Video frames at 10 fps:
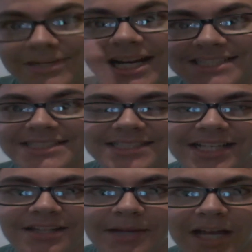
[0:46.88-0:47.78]

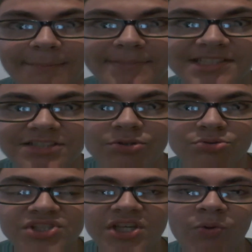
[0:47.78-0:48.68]
baraceira na minha cabeça que eu não
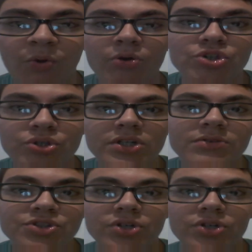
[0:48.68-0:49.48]
sei qual jogo eu